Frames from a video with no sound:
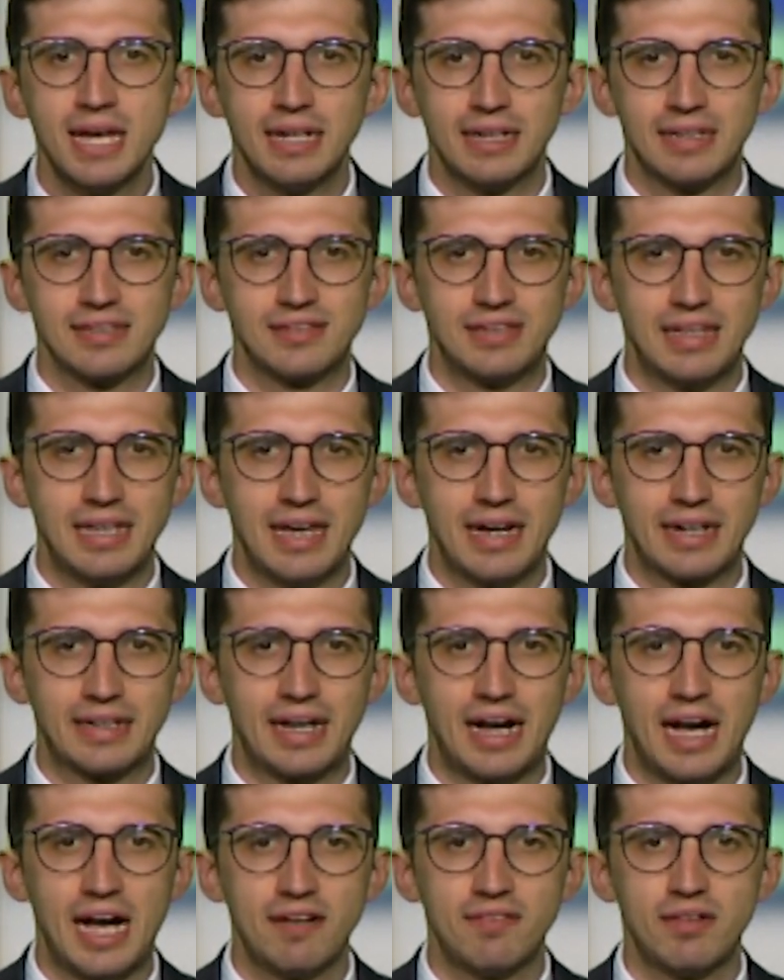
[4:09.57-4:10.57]
Das
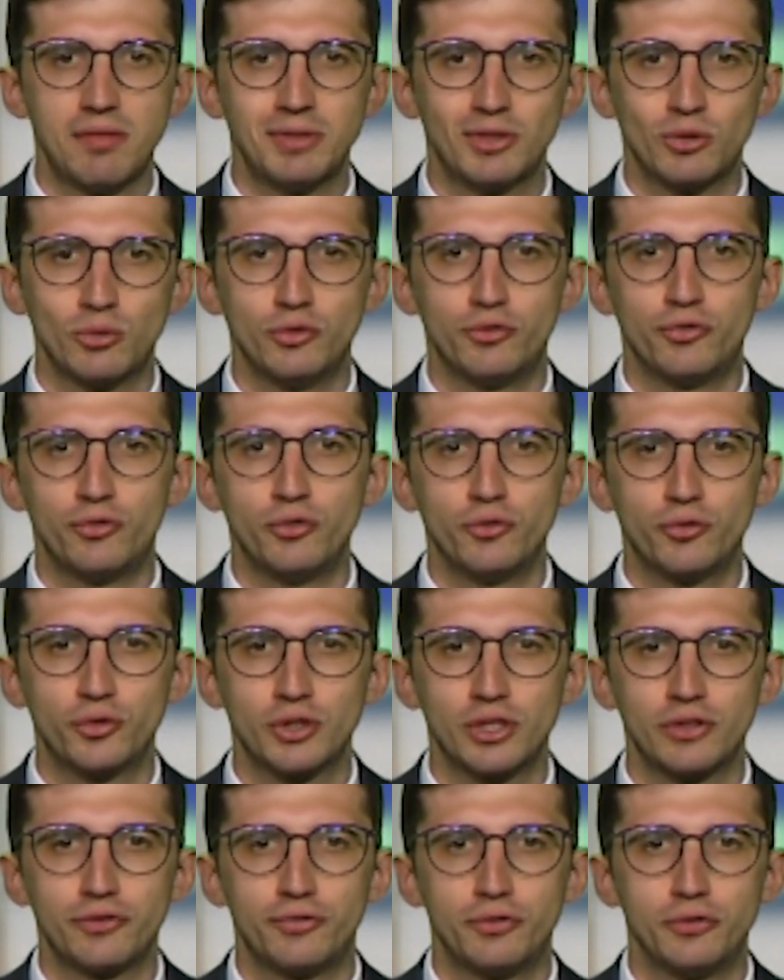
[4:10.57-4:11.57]
DRK war mit rund
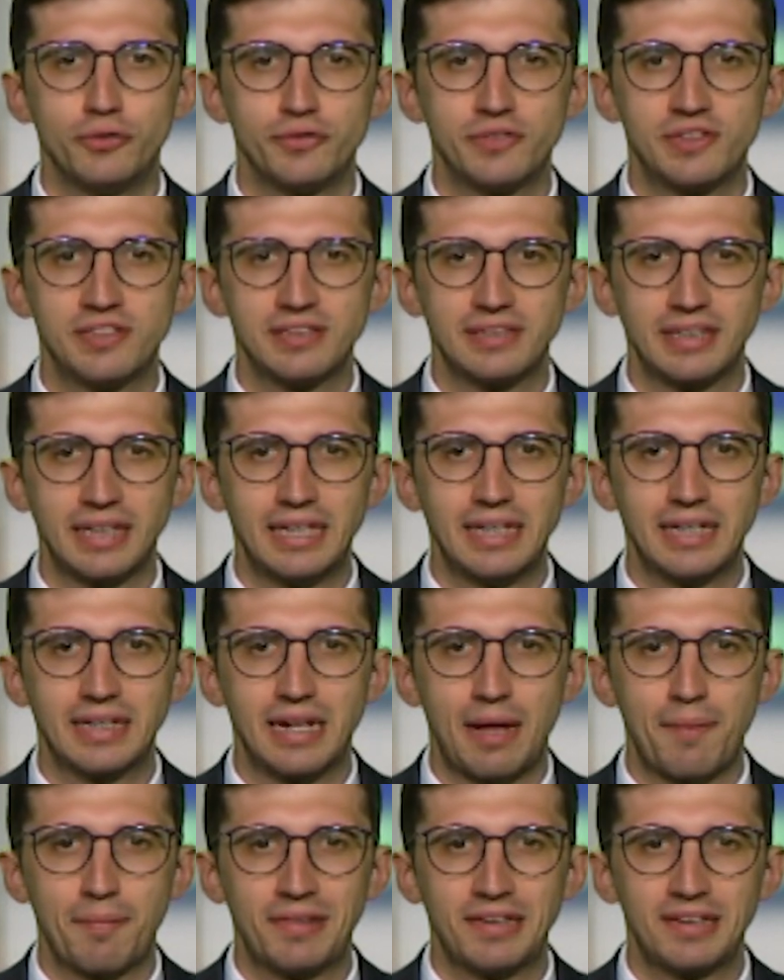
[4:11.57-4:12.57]
550
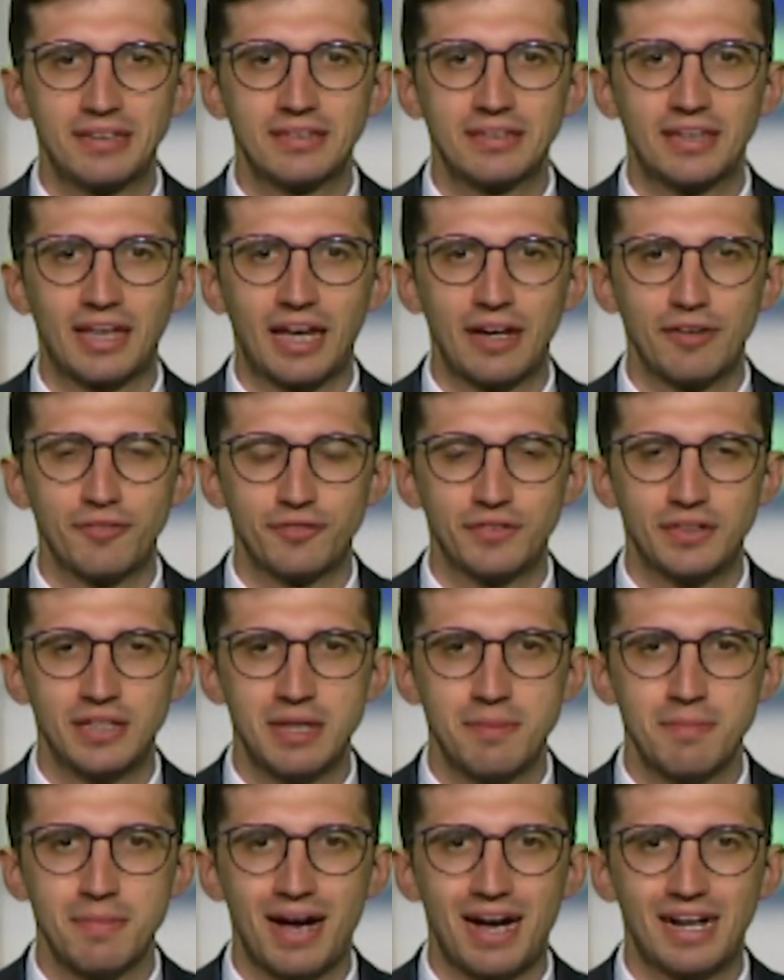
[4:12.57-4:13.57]
ehrenamtlichen Kräften
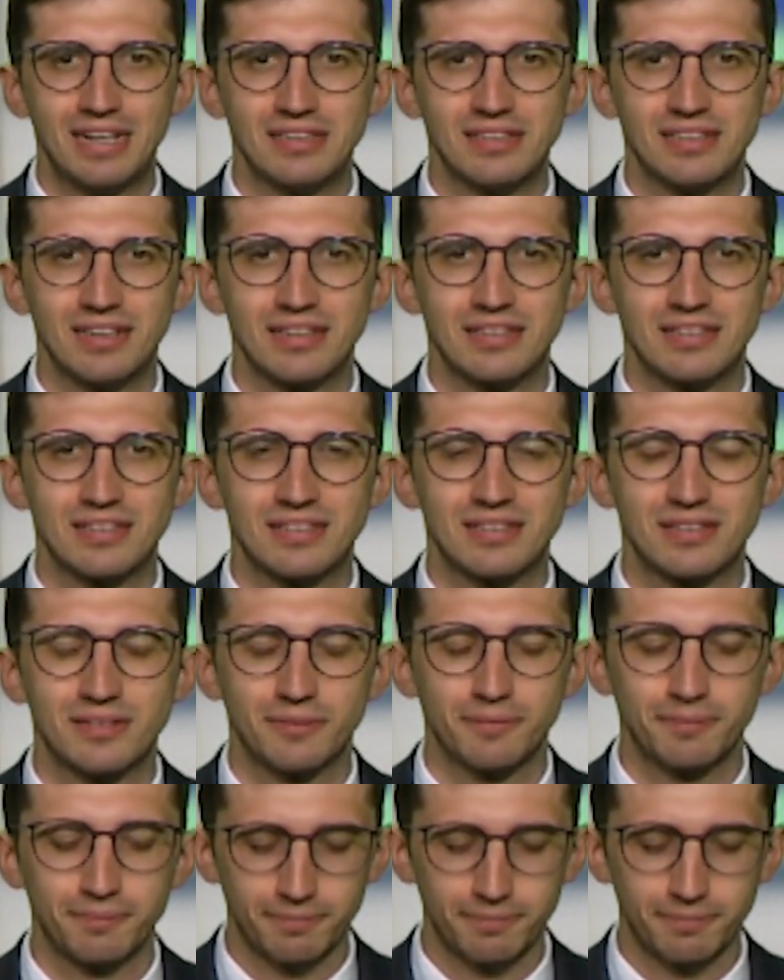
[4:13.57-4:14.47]
im Einsatz.